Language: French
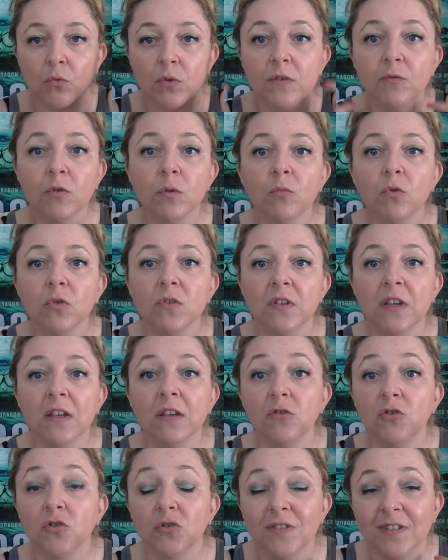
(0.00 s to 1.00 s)
au niveau de mon
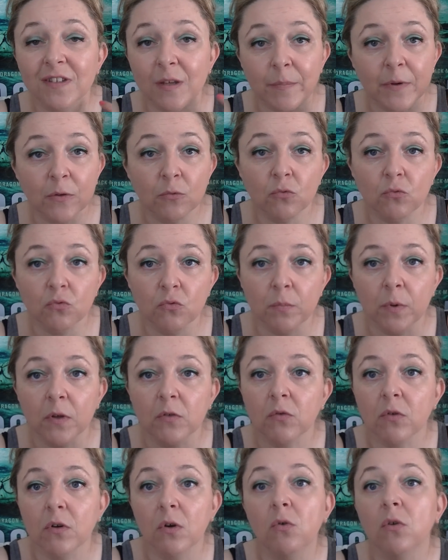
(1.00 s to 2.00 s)
teint, je ne sais pas du tout,
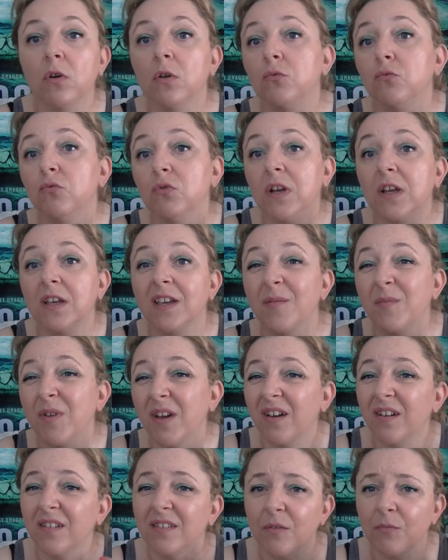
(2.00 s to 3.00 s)
parce que là au rendu de la
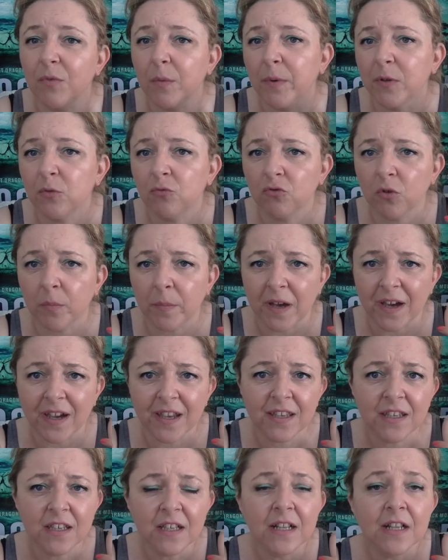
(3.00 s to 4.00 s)
caméra, ça fait pas toujours
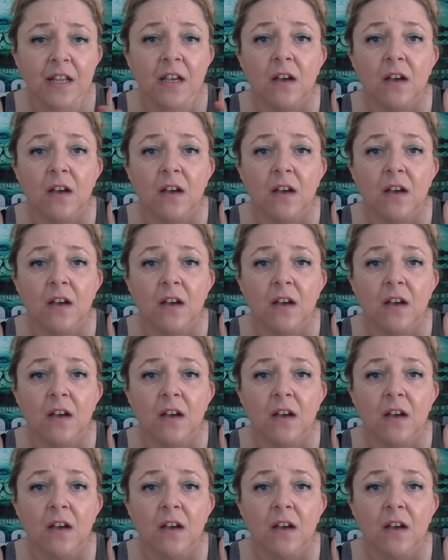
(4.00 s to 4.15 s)
pareil.